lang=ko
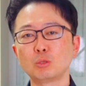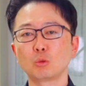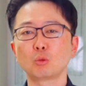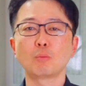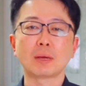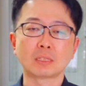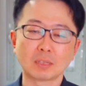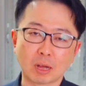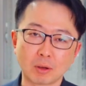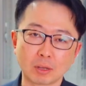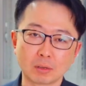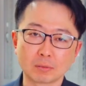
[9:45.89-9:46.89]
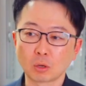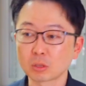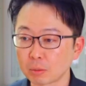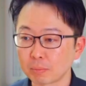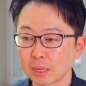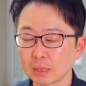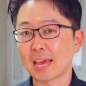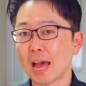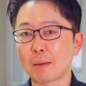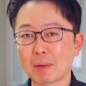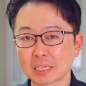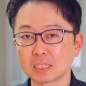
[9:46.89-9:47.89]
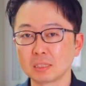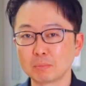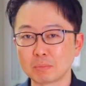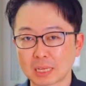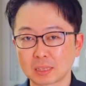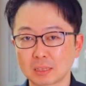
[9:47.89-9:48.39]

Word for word: 정도 맛은 나와요. 어떤 맛? 갸 맛있는 맛.